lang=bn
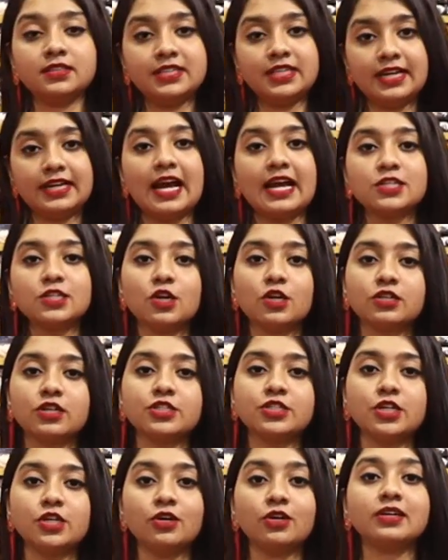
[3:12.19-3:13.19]
যে
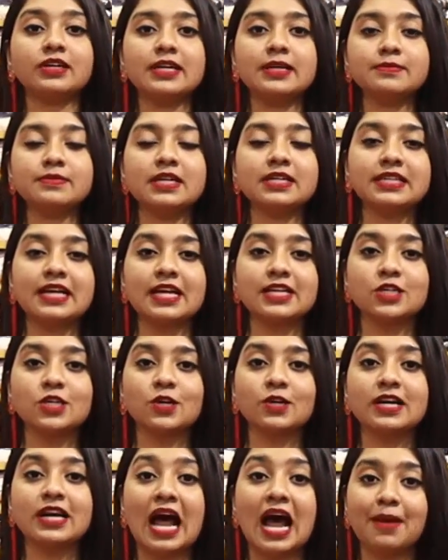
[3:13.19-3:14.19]
ক্যাটালগটা ছিল ক্রিমসন
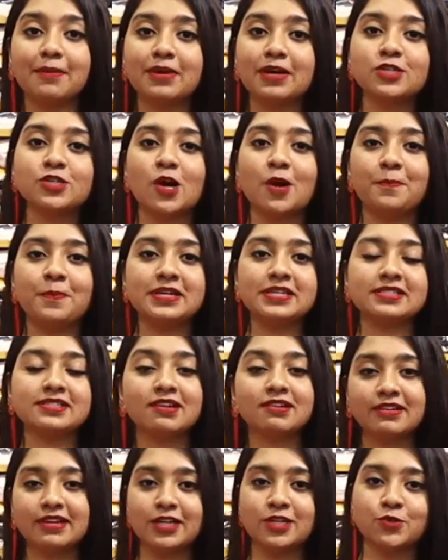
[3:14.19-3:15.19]
ক্যাটালগের আমার শপে
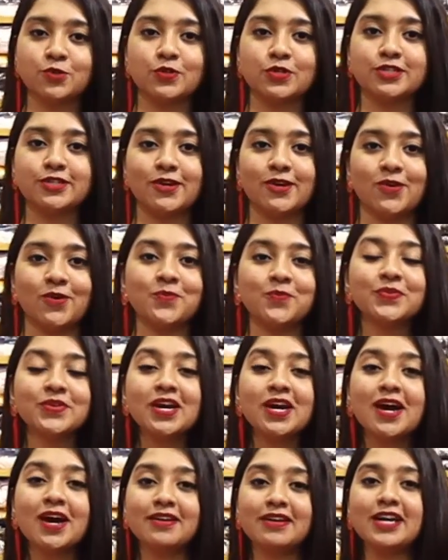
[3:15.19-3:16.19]
যেটা রেড কুইন ছিল
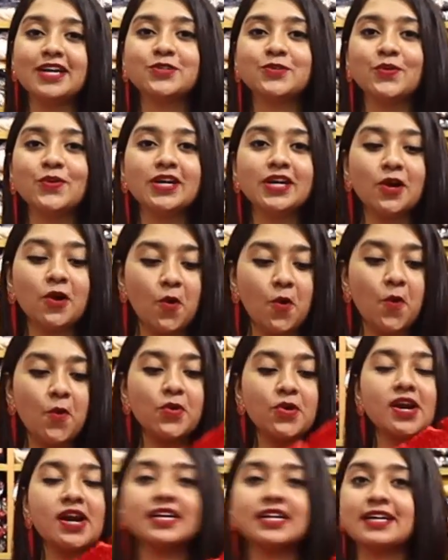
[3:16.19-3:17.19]
রেড কুইনের
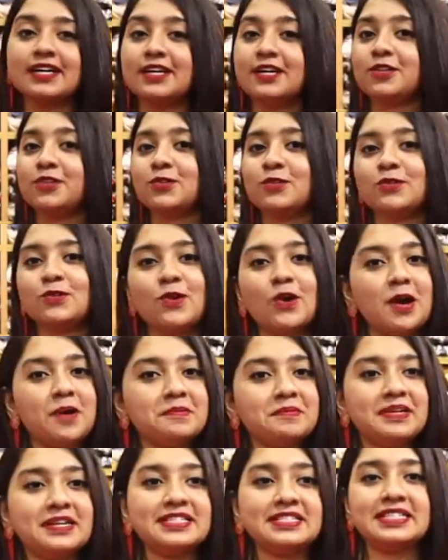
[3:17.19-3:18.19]
ওড়নাটা কিন্তু
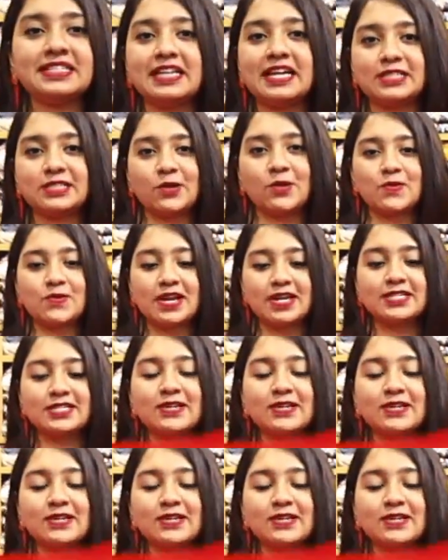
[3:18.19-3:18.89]
অ্যামেজিং একটা ওড়না